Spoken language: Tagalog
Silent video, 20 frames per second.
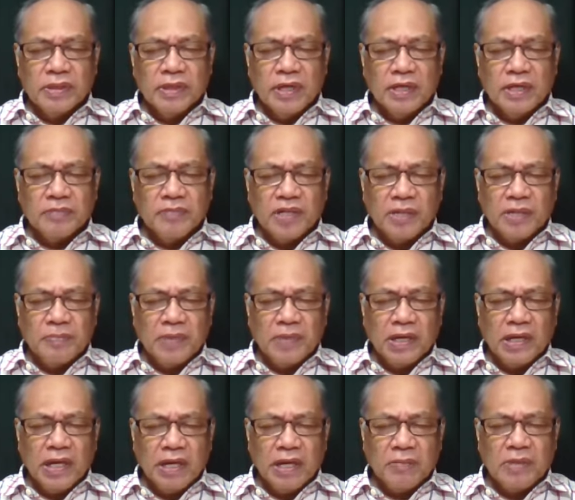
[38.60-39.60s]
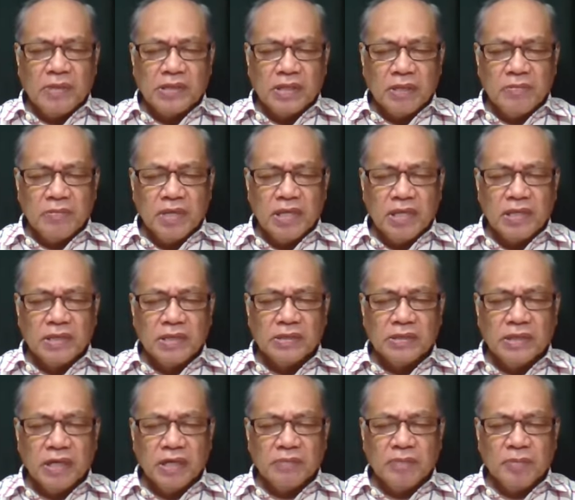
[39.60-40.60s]
at makipaglaban kami
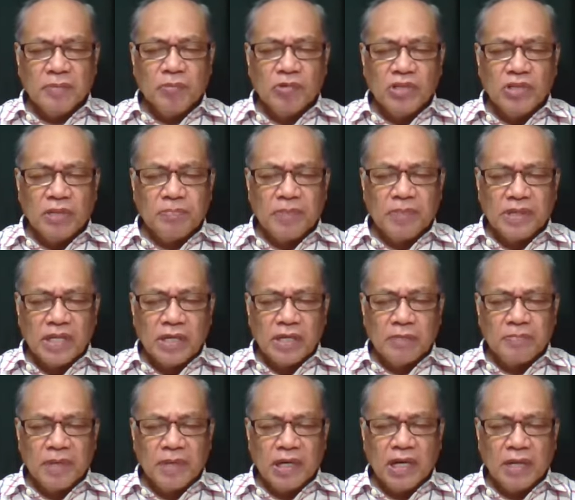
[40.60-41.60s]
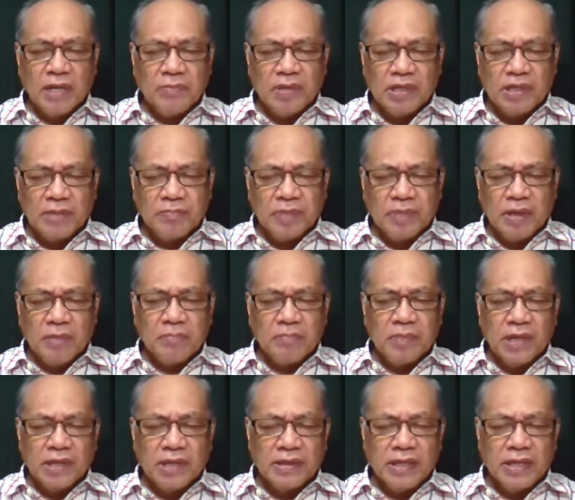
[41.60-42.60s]
ng mabuting pagkikipaglaban ng
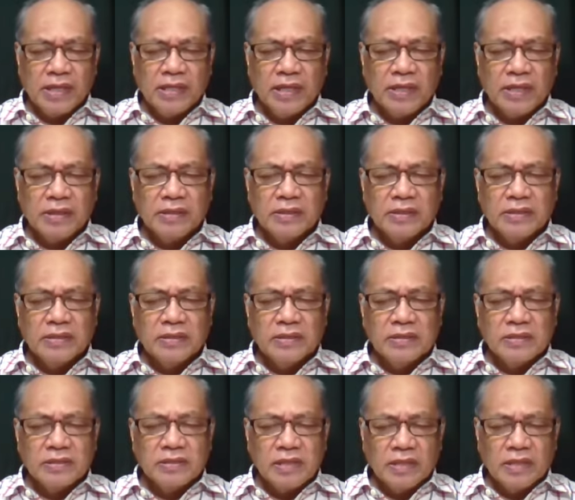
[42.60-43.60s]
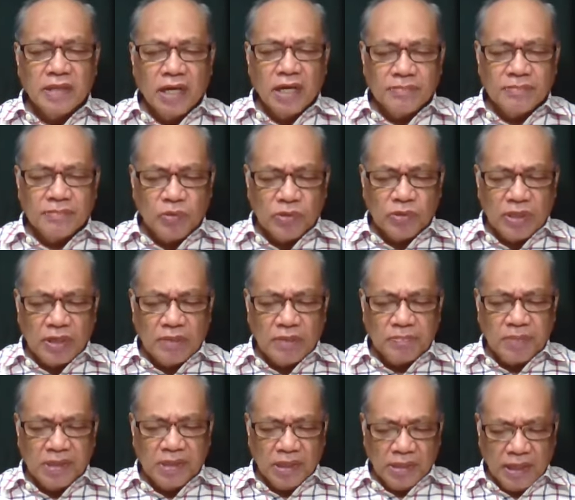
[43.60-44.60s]
panampalataya sa daan po ng
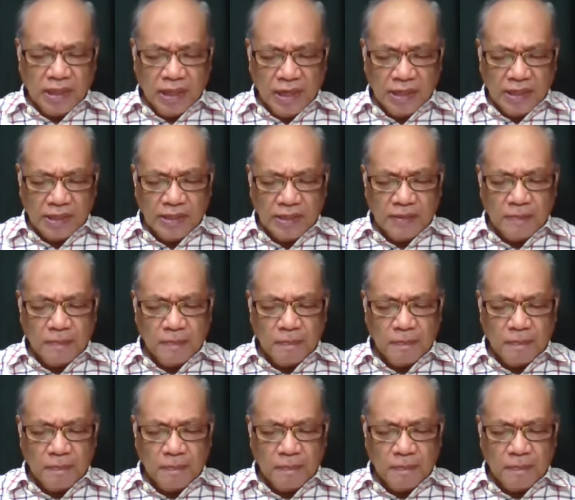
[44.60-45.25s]
pananalangin.